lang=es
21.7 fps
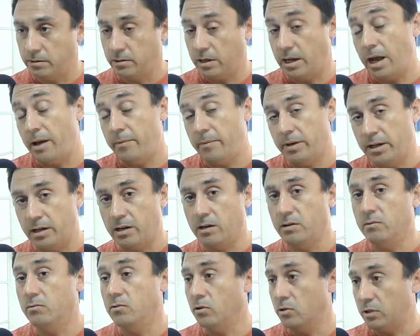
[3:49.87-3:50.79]
ave que
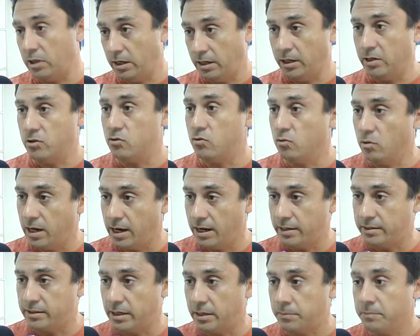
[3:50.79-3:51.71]
alguno tenga en su
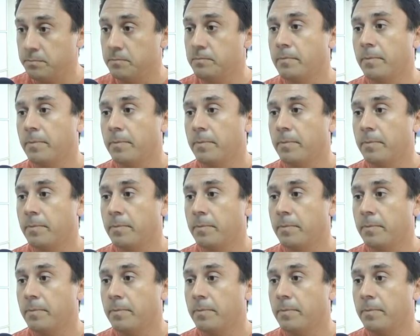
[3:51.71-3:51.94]
casa,